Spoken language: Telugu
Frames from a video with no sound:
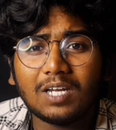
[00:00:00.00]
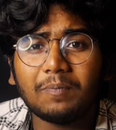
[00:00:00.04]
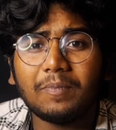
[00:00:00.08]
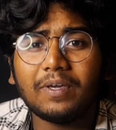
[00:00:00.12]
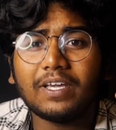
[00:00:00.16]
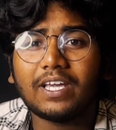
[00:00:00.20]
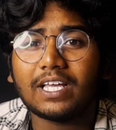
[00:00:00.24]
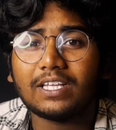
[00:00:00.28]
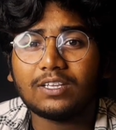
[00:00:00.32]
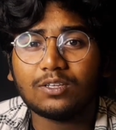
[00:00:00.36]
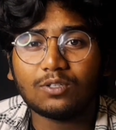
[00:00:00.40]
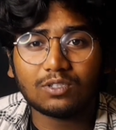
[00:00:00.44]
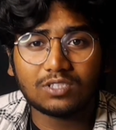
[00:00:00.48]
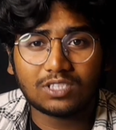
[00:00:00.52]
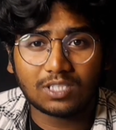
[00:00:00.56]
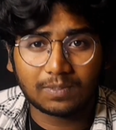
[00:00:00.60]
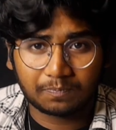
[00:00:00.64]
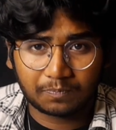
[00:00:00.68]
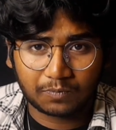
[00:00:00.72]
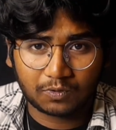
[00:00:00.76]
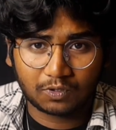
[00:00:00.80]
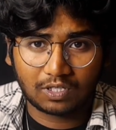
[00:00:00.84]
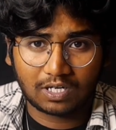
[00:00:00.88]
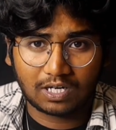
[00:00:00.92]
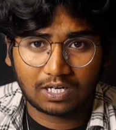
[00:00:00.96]
నేను మీకు ఎందుకు
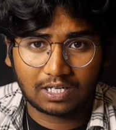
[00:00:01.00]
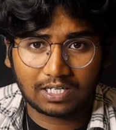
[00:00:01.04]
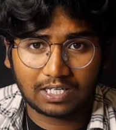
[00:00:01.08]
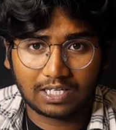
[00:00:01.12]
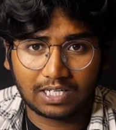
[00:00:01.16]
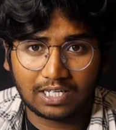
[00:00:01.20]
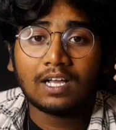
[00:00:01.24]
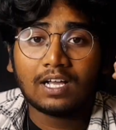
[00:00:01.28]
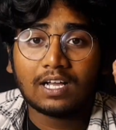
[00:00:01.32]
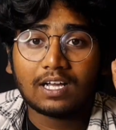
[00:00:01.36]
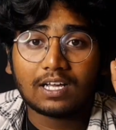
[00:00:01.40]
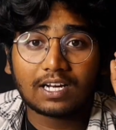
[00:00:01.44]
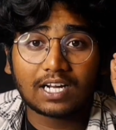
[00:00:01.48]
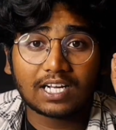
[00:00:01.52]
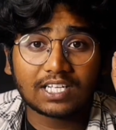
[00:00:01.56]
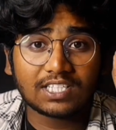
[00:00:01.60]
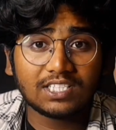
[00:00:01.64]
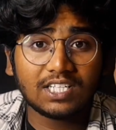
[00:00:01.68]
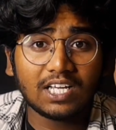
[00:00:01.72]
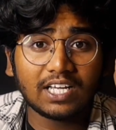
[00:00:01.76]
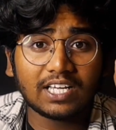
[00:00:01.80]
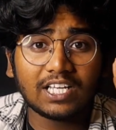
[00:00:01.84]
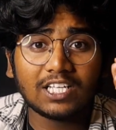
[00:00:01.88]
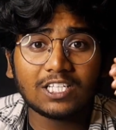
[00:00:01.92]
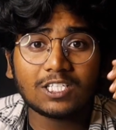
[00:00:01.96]
చెప్తున్నా అంటే
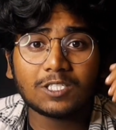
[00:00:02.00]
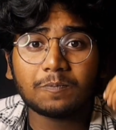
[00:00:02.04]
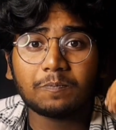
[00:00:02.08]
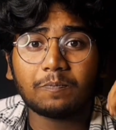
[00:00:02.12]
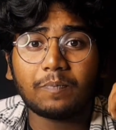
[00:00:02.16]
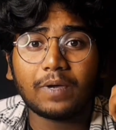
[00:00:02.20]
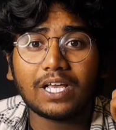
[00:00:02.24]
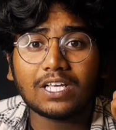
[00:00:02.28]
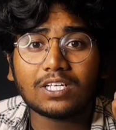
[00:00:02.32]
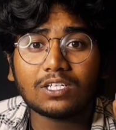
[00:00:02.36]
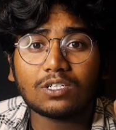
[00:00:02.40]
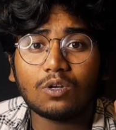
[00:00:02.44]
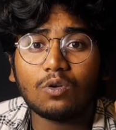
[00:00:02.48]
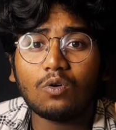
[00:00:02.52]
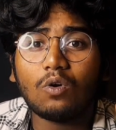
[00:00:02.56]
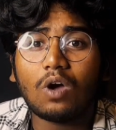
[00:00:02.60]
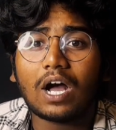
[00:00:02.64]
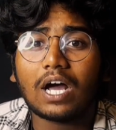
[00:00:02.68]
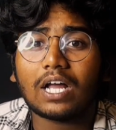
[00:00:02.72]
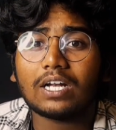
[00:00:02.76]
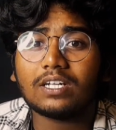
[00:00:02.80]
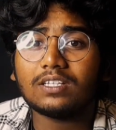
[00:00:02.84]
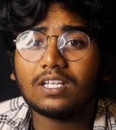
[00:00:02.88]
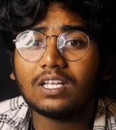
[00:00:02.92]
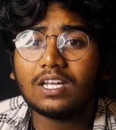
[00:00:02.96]
రష్యాకి స్పేస్లో
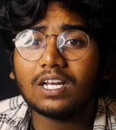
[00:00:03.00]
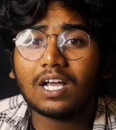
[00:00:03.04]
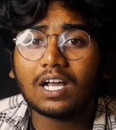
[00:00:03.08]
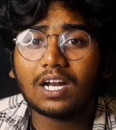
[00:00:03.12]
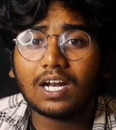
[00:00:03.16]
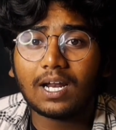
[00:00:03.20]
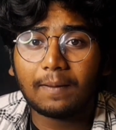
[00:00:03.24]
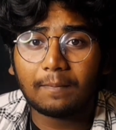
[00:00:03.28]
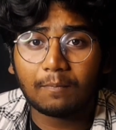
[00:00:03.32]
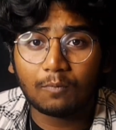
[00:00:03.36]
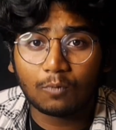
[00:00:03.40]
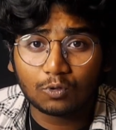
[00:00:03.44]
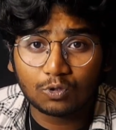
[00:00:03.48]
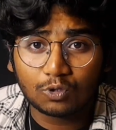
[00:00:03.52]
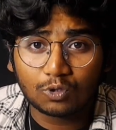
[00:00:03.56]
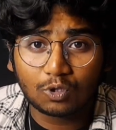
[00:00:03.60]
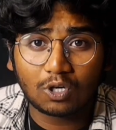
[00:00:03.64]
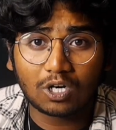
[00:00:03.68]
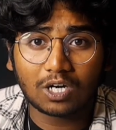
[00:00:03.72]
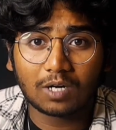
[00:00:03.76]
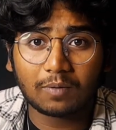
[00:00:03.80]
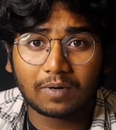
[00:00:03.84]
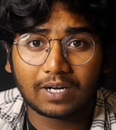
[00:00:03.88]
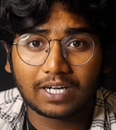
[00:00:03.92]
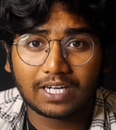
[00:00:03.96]
అందరికన్నా
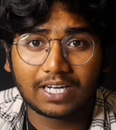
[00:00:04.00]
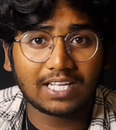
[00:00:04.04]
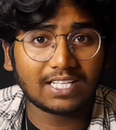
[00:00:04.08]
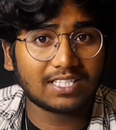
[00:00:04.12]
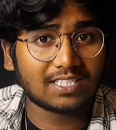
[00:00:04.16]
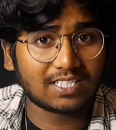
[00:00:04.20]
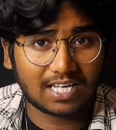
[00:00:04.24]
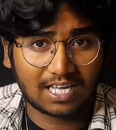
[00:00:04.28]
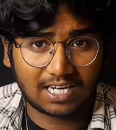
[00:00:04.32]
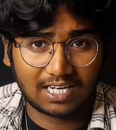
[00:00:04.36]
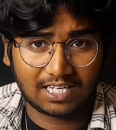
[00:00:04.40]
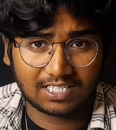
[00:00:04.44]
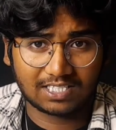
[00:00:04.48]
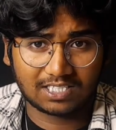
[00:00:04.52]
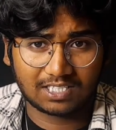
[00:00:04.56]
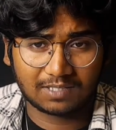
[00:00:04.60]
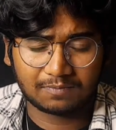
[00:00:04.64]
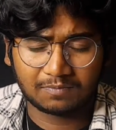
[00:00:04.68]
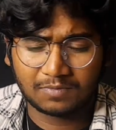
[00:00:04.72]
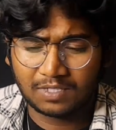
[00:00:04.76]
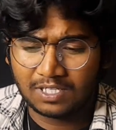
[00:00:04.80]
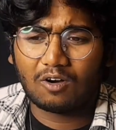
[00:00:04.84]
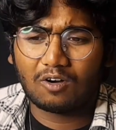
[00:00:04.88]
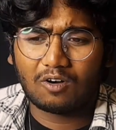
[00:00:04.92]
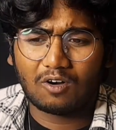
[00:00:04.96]
ముందుండడం అంటే చాలా
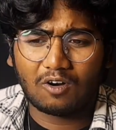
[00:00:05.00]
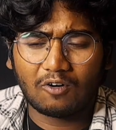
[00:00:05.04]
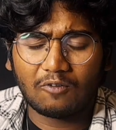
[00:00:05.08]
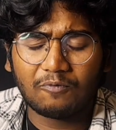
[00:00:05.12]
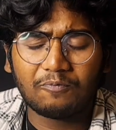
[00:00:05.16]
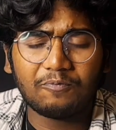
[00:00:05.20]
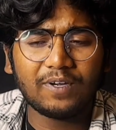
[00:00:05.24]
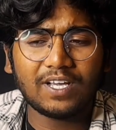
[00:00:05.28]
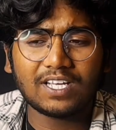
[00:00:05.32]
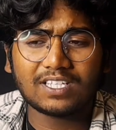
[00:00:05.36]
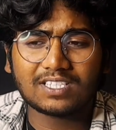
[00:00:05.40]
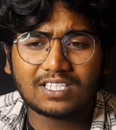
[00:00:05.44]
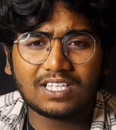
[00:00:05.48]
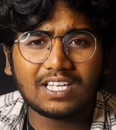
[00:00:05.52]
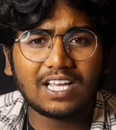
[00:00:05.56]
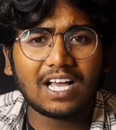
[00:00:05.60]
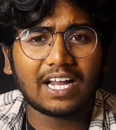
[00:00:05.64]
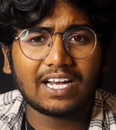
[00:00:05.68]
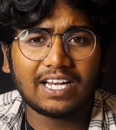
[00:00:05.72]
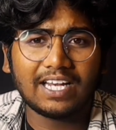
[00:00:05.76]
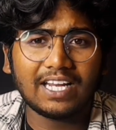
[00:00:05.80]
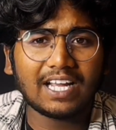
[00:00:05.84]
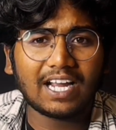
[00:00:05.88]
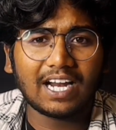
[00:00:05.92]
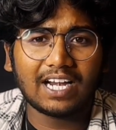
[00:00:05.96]
ఇష్టం ఆబ్వియస్లీ
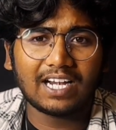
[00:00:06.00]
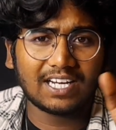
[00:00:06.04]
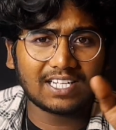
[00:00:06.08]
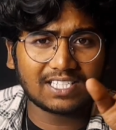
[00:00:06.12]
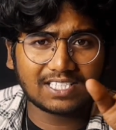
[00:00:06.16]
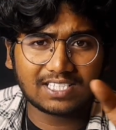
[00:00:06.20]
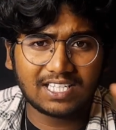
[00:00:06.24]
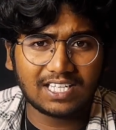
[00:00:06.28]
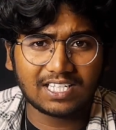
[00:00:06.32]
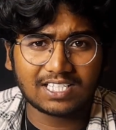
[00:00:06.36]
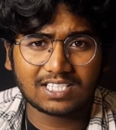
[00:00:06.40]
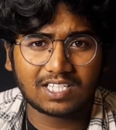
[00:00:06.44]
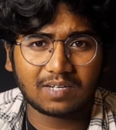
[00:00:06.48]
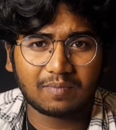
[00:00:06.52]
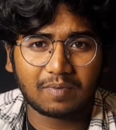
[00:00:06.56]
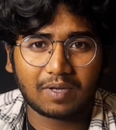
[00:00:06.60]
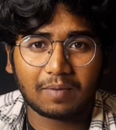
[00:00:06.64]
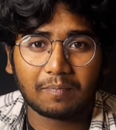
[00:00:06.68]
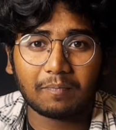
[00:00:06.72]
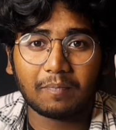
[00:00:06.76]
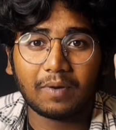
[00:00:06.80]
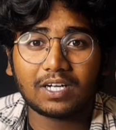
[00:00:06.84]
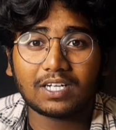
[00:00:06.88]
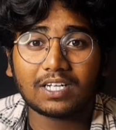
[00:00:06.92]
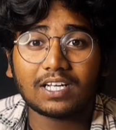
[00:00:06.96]
అన్ని కంట్రీస్కి ఇష్టమే
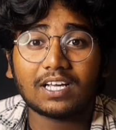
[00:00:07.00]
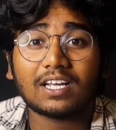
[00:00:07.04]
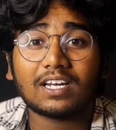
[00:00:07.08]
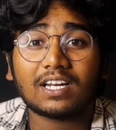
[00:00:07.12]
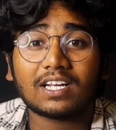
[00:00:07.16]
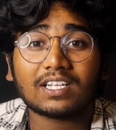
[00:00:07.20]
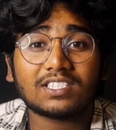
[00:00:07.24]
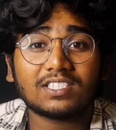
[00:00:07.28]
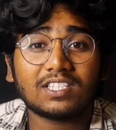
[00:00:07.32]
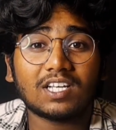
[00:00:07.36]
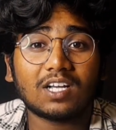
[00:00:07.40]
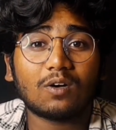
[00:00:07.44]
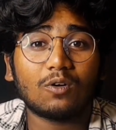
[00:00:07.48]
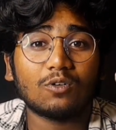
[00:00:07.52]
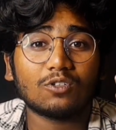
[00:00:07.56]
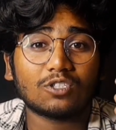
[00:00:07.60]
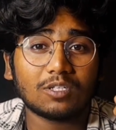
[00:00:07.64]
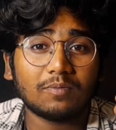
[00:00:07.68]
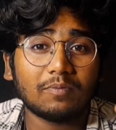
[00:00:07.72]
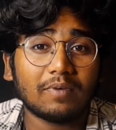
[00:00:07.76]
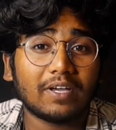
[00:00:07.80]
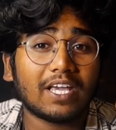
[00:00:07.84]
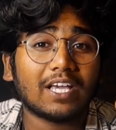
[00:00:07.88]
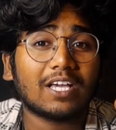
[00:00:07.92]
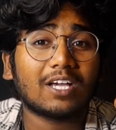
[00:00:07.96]
బట్ రష్యా
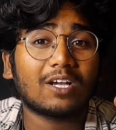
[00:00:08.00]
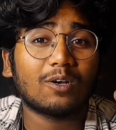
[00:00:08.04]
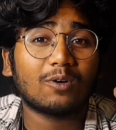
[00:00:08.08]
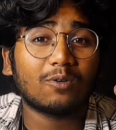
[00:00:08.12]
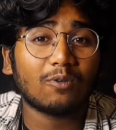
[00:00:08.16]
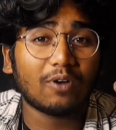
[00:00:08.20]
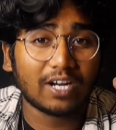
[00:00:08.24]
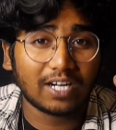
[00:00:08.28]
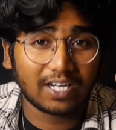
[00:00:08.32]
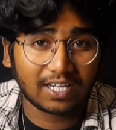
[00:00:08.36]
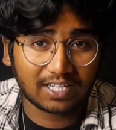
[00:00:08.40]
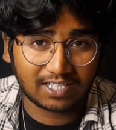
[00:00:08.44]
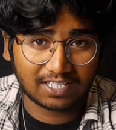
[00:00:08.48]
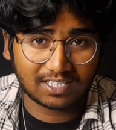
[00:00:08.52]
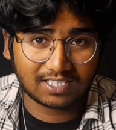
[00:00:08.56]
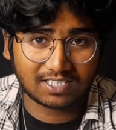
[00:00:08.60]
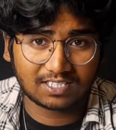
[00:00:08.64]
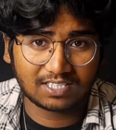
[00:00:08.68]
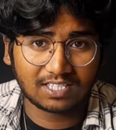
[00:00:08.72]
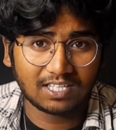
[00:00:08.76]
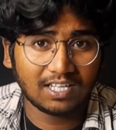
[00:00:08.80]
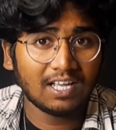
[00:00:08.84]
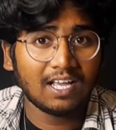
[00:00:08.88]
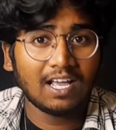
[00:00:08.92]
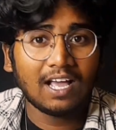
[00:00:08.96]
కొంచెం ఎక్కువ
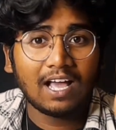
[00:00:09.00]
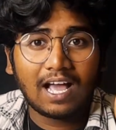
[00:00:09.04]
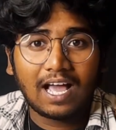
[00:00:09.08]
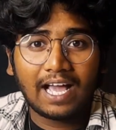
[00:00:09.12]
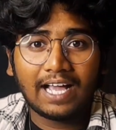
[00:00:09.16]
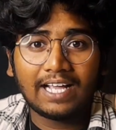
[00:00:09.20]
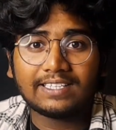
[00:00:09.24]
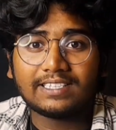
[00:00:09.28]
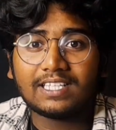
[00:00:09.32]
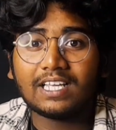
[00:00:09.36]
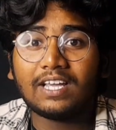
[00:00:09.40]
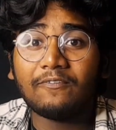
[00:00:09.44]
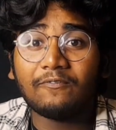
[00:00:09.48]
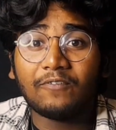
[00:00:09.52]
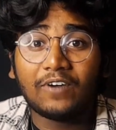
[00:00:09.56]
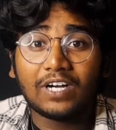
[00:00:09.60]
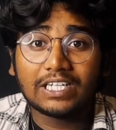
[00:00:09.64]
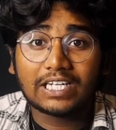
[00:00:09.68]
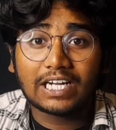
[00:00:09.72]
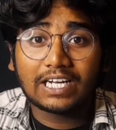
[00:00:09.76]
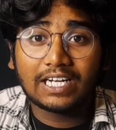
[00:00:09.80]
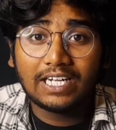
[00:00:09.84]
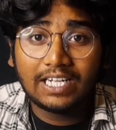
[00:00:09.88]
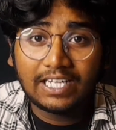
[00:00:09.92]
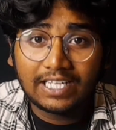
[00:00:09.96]
ఇంట్రెస్ట్ అయితే
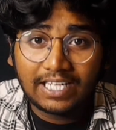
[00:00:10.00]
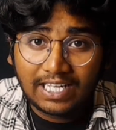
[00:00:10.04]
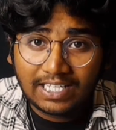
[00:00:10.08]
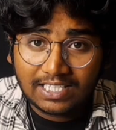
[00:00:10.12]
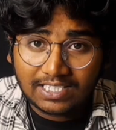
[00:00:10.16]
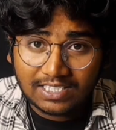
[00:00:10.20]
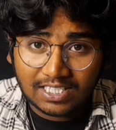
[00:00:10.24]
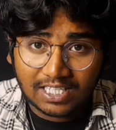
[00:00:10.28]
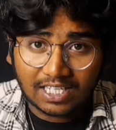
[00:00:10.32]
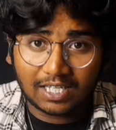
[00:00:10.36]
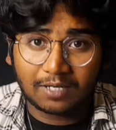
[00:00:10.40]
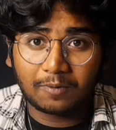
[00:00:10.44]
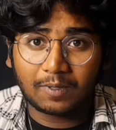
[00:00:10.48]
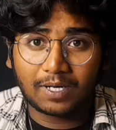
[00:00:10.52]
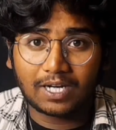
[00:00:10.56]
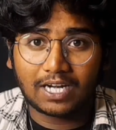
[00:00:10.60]
వీటన్నిటికీ చెక్